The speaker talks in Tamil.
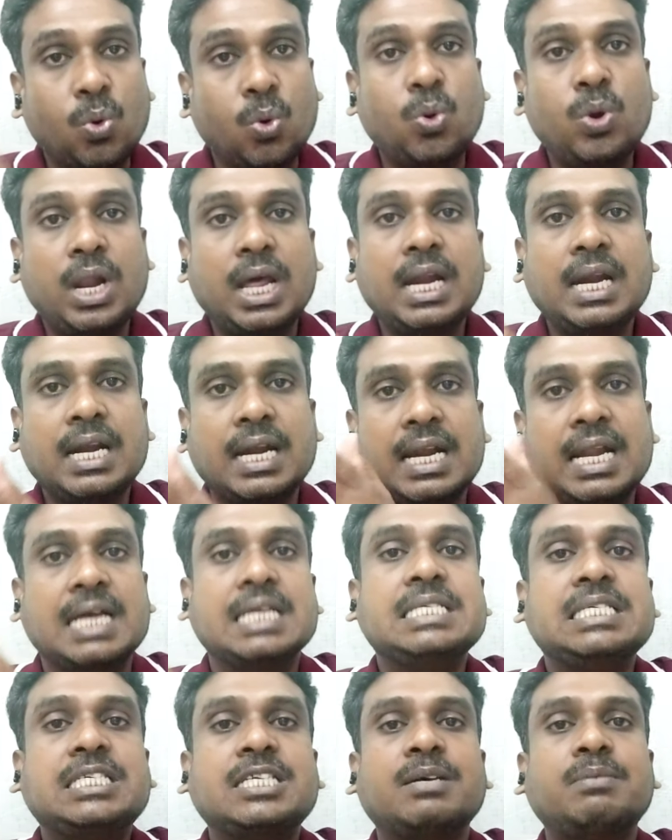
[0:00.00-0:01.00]
ஊழல்
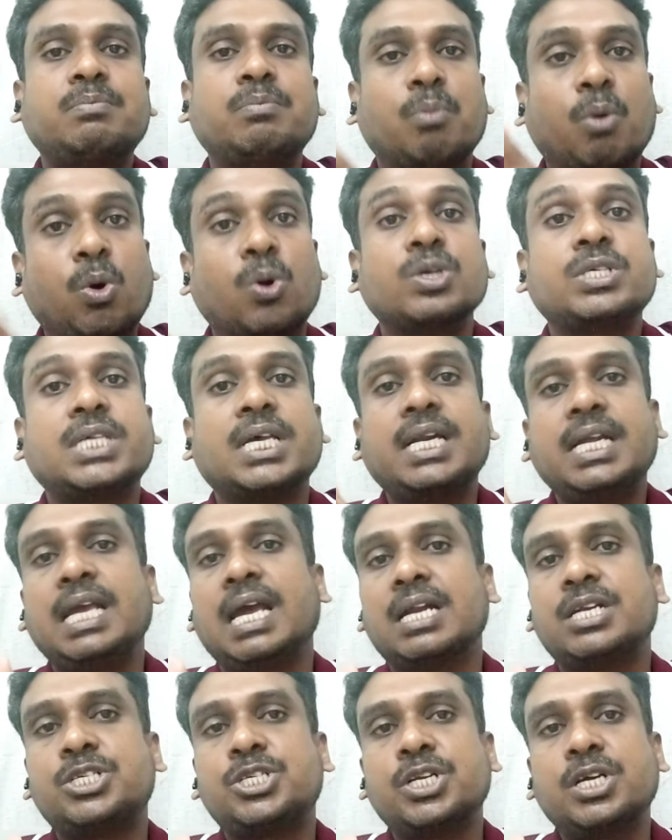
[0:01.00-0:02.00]
லஞ்சம் மோசடி
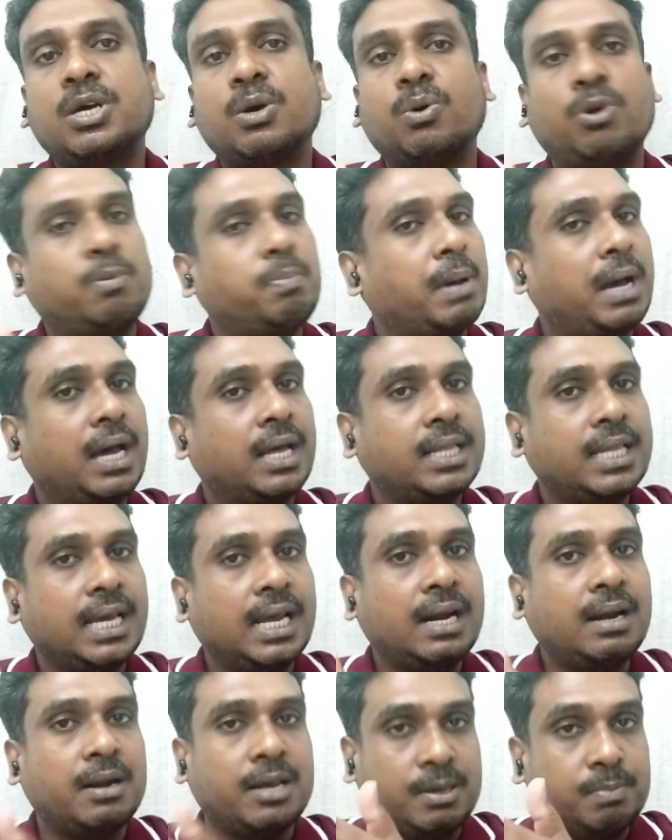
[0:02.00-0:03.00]
அற்ற ஒரு
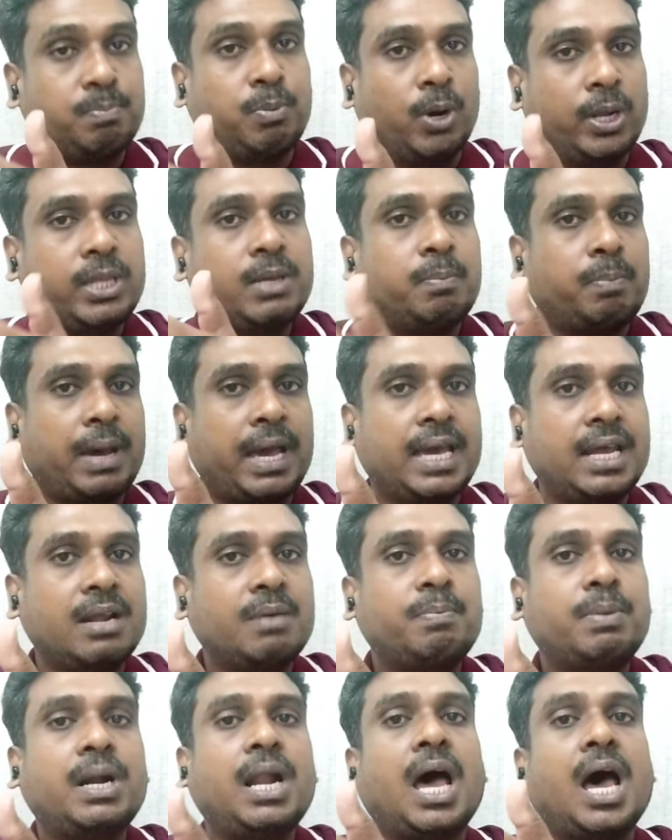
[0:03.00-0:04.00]
பாதையில் இப்பொழுது
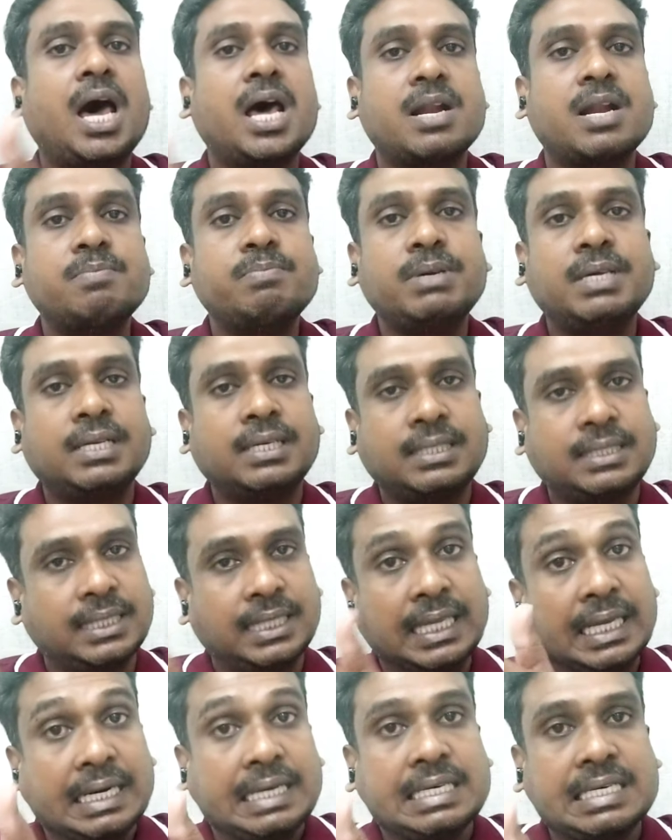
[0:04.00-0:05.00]
பயணப்பட ஆரம்பி
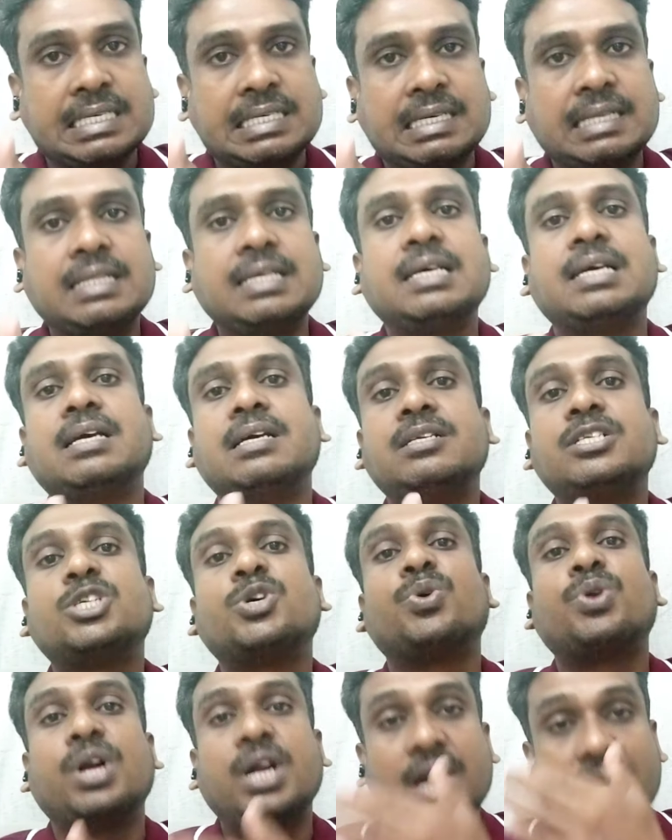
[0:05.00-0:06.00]
இருக்கின்றது என்ற
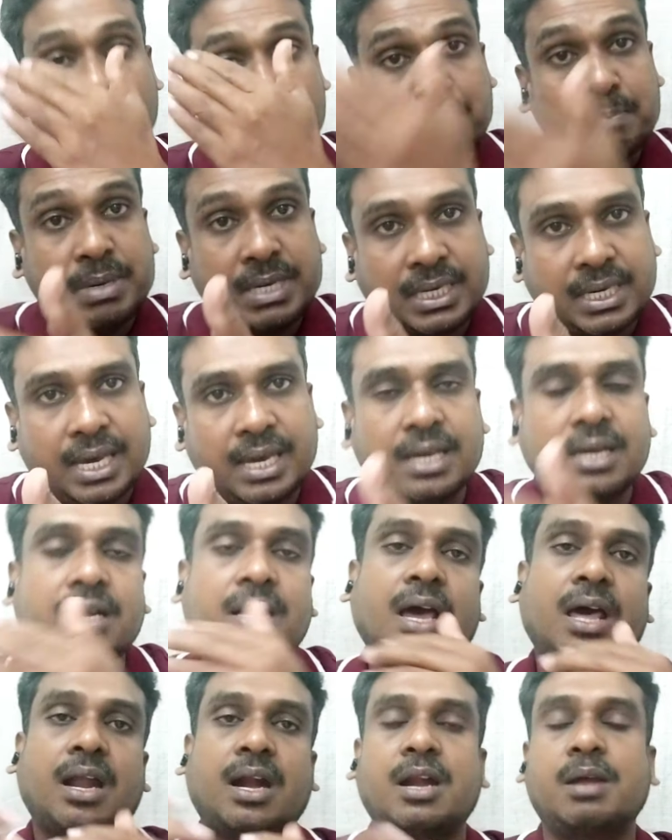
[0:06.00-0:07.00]
ஒரு நம்பிக்கையின்
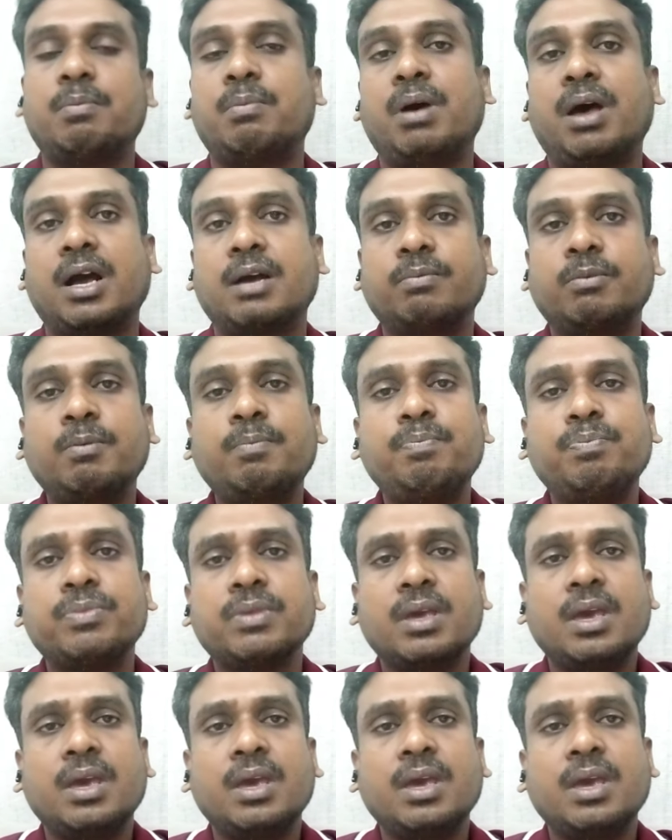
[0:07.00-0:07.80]
காரணமாகவும்